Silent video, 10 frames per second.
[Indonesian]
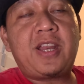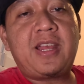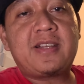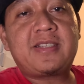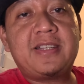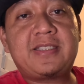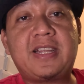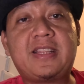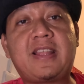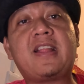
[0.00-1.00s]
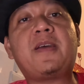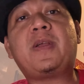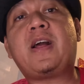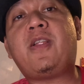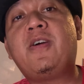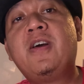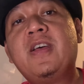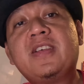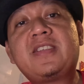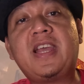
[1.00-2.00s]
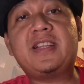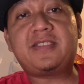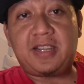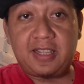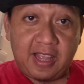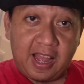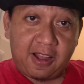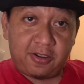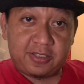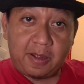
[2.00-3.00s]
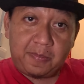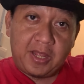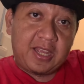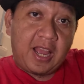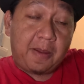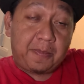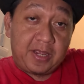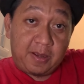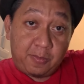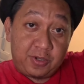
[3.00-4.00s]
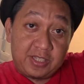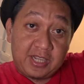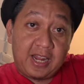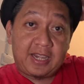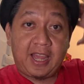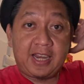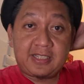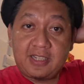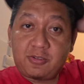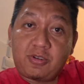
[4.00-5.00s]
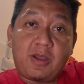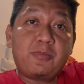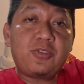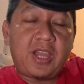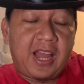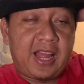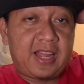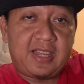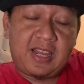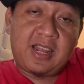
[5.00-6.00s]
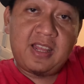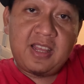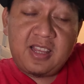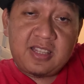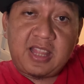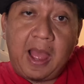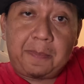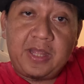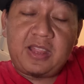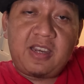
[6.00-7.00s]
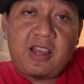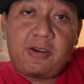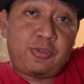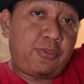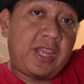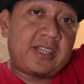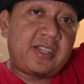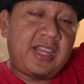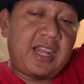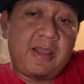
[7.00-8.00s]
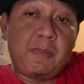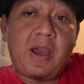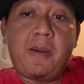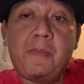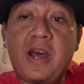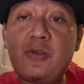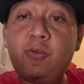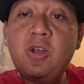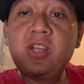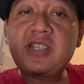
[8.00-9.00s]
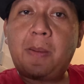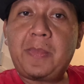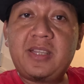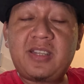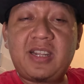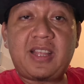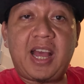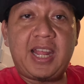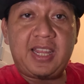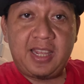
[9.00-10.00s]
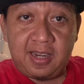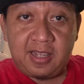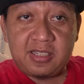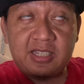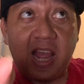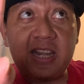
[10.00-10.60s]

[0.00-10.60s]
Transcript: yang saya cerita tapi kalau saya yang apa yang mau dijalankan saya sudah punya ya tapi tidak iya, untuk iya, yang mas. sendiri ba baru sampai cerita hari ini